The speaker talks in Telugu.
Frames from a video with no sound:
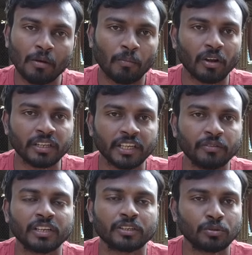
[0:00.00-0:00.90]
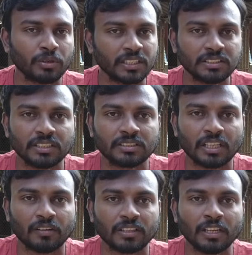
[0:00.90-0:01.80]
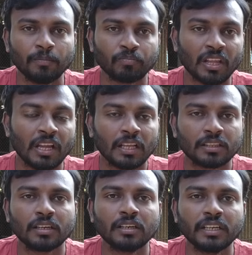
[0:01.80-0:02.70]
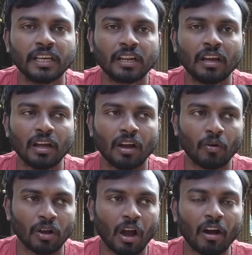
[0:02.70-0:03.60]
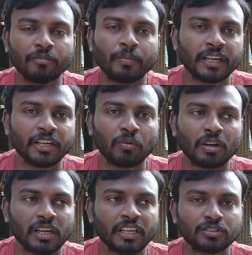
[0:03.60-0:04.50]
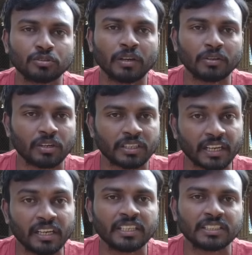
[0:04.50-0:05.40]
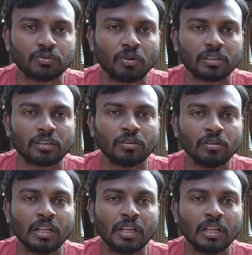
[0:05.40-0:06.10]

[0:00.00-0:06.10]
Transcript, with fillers: మార్నింగ్ ఈవినింగ్ టూ డేస్ చేసిన తర్వాత థర్డ్ డేన ఒక హాఫ్ బకెట్ వాటర్ అంటే సుమారు ఒక టెన్ లీటర్స్ వాటర్లో